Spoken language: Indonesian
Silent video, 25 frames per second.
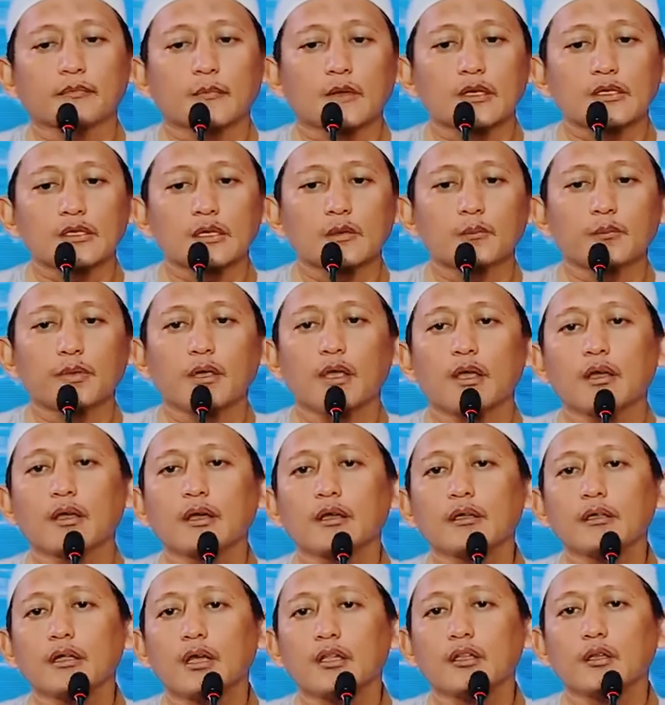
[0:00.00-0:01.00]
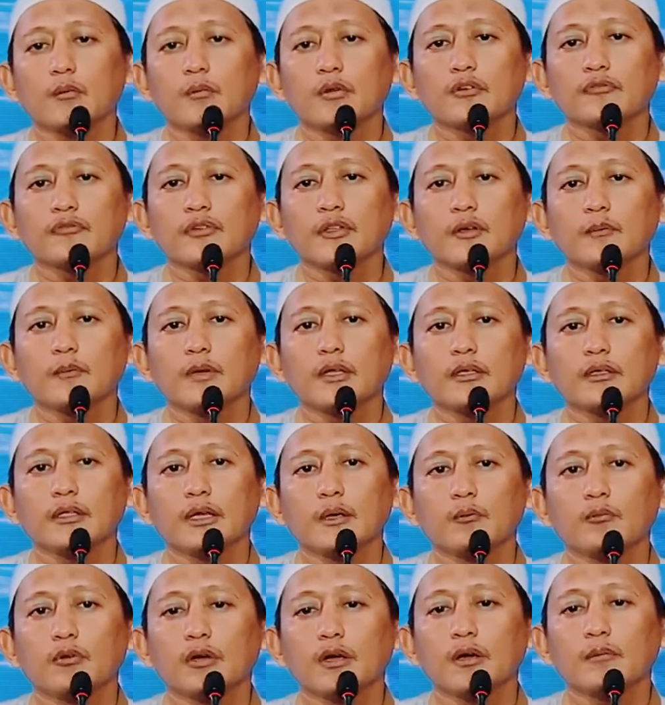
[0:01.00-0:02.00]
Sampai akhirnya Allah berfirman,
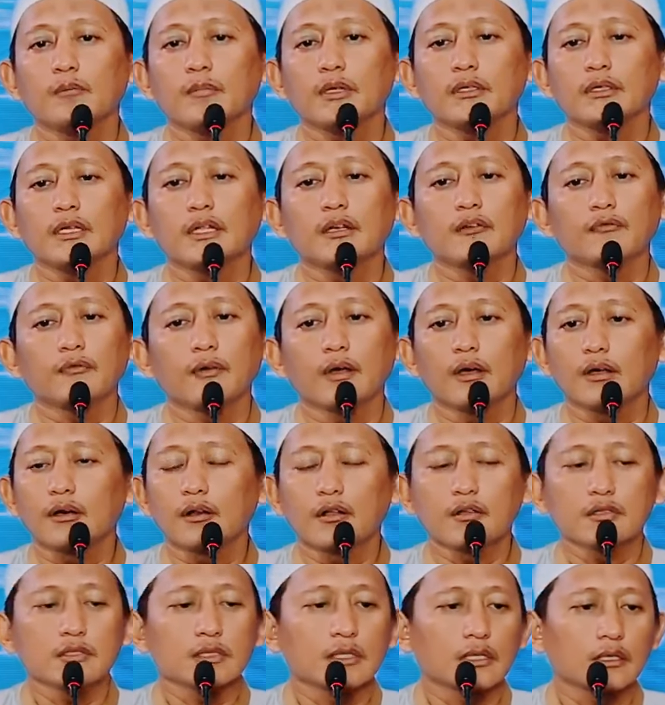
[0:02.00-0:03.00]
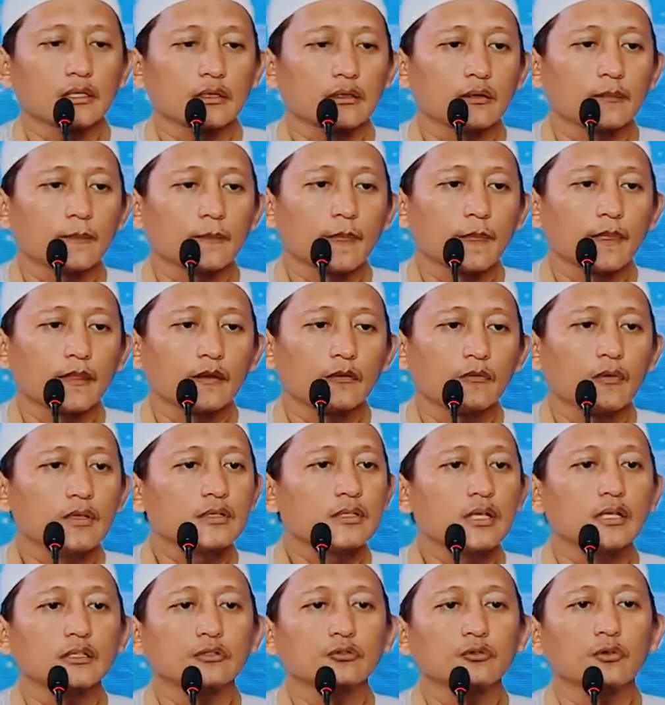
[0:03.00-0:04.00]
Ya Muhammad irfa' ra'sak,
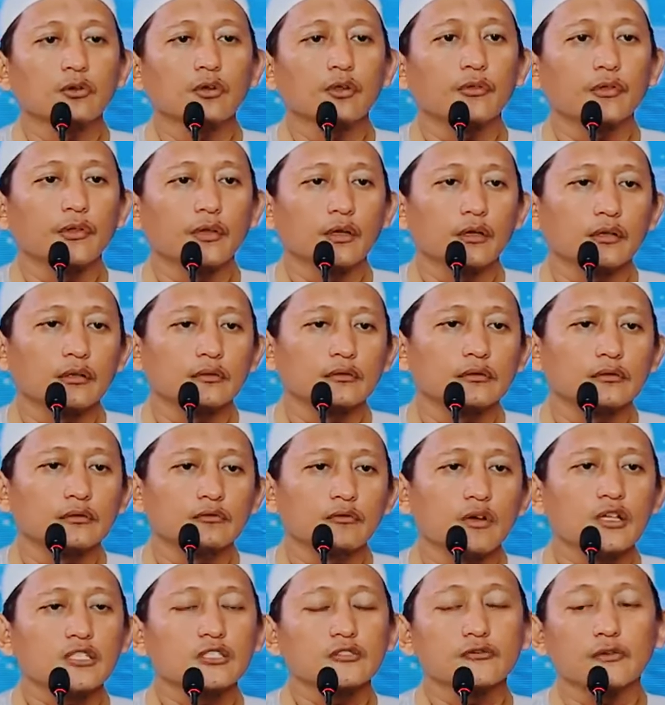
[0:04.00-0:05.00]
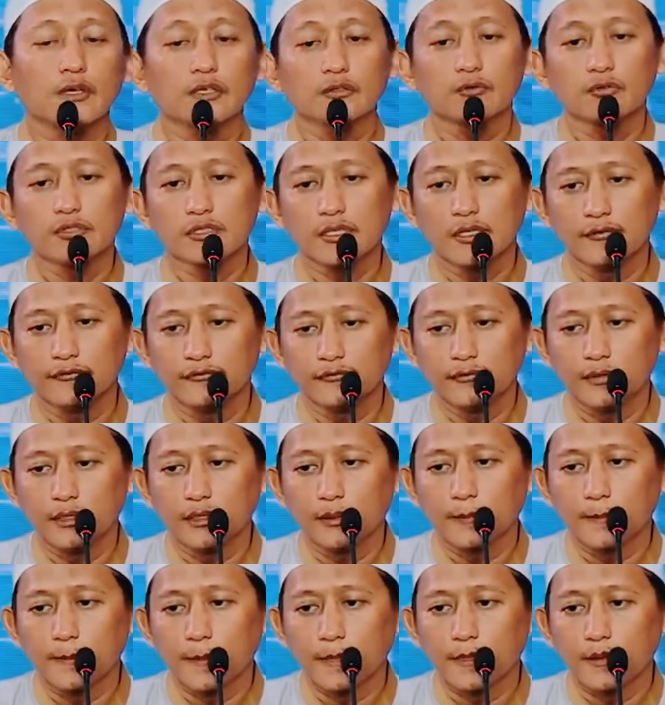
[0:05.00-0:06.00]
wasal tu'qah, washfa'
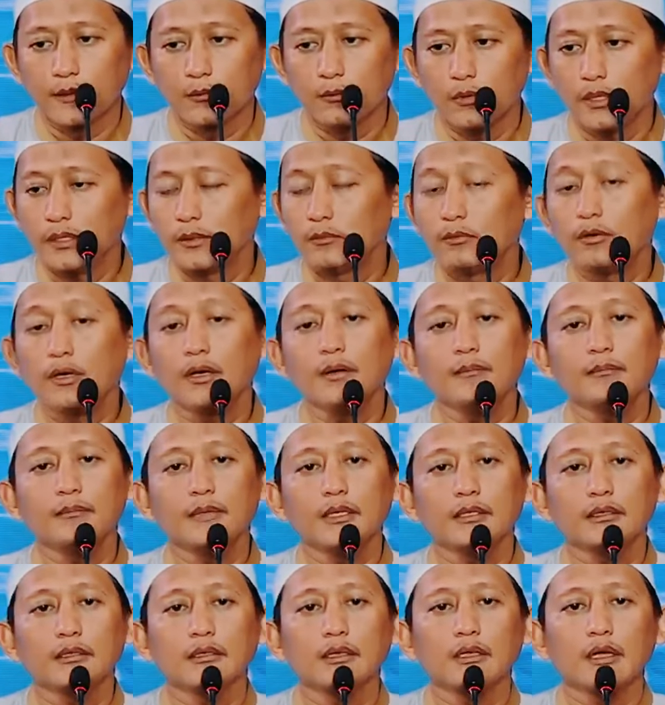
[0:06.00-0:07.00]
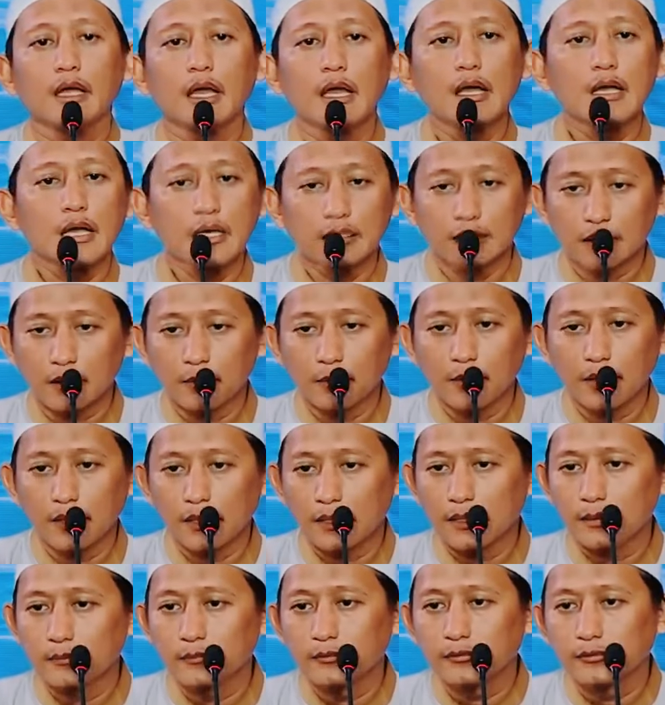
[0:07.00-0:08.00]
syafa' Wahai Muhammad, angkat
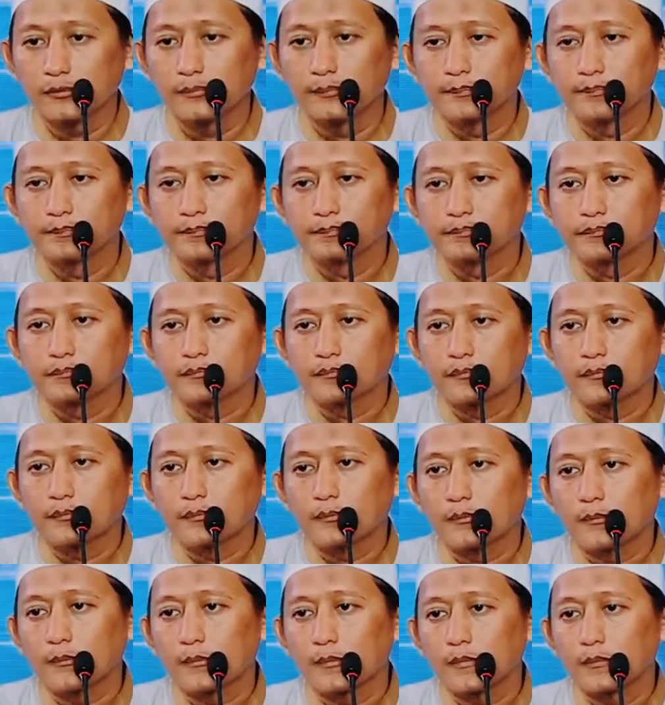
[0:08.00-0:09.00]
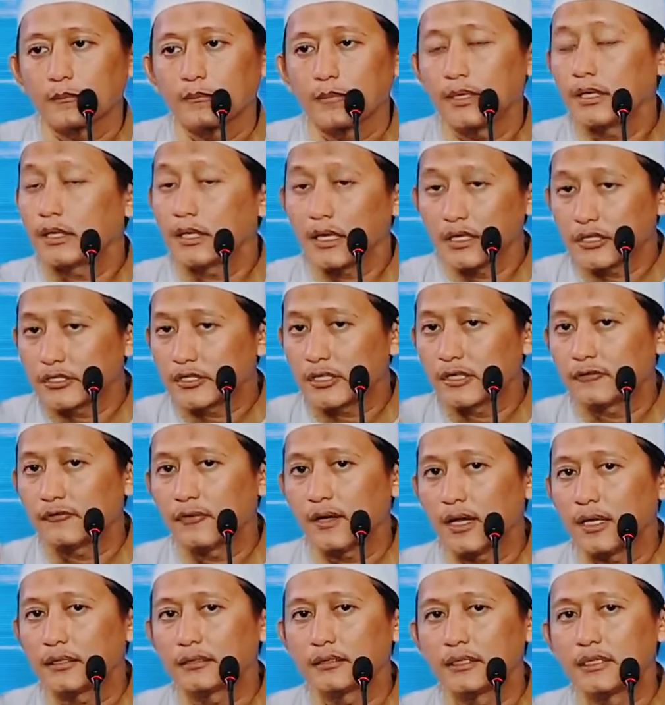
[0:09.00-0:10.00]
kepalamu, Berikan
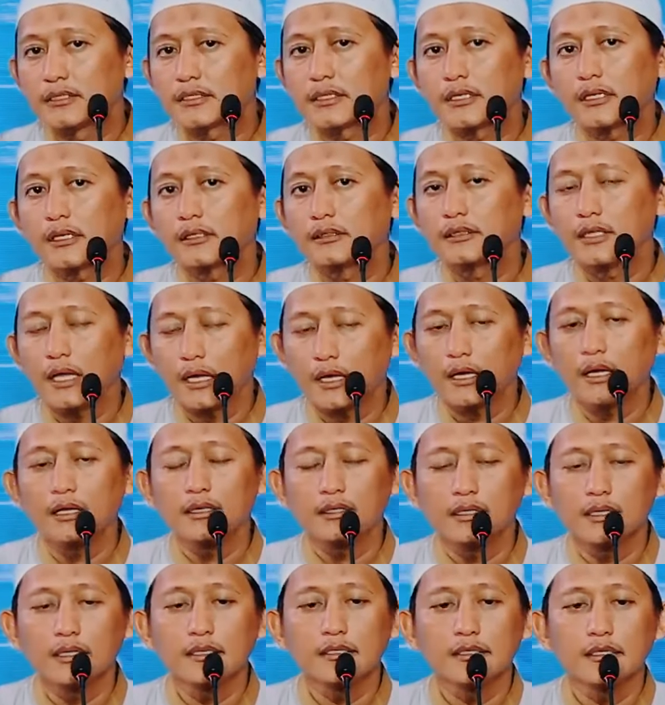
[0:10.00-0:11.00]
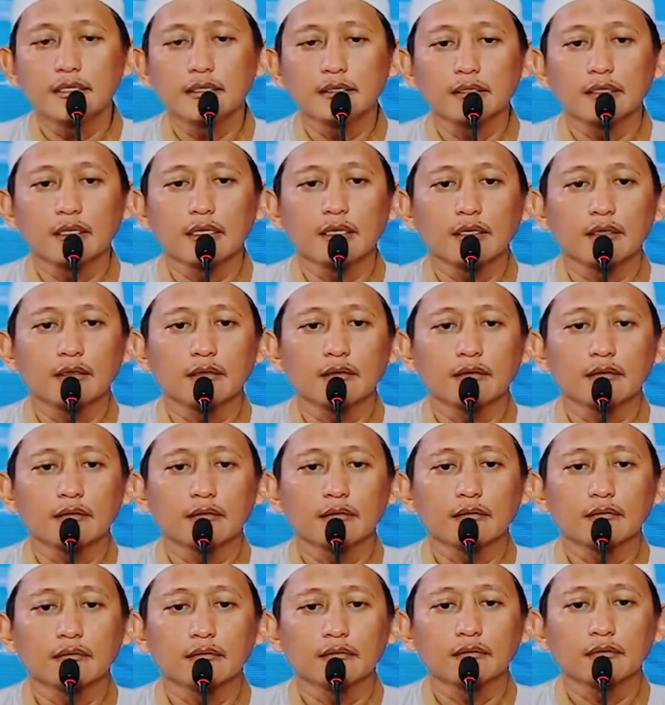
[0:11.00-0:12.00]
syafaat niscaya akan diizinkan
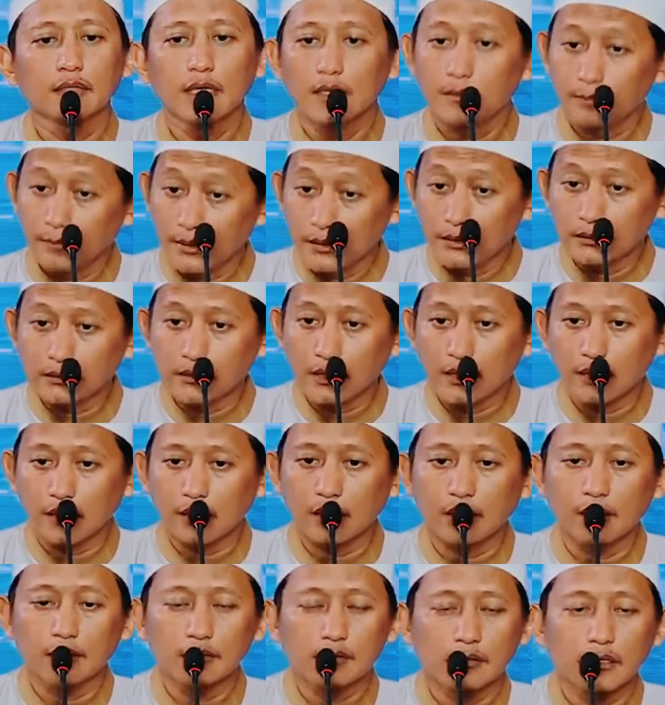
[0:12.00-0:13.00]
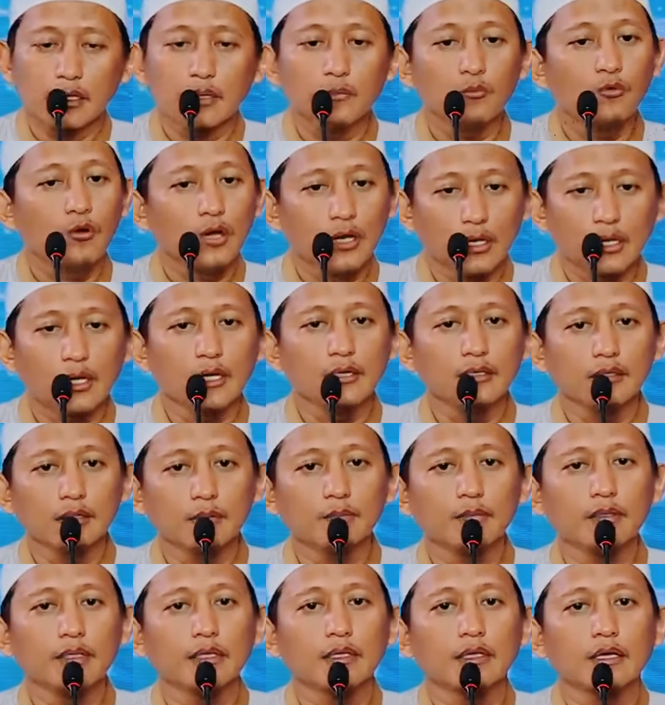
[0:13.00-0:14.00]
dan mintalah kamu akan
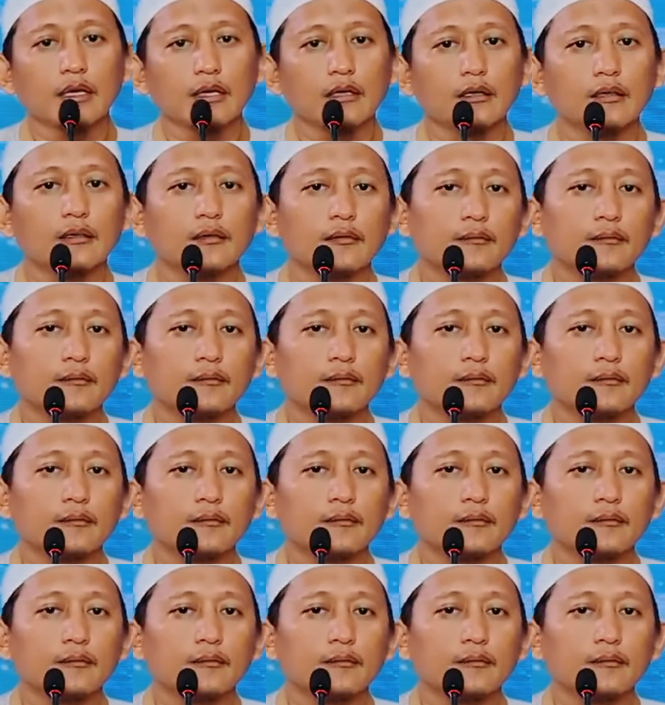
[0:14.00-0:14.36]
diberikan.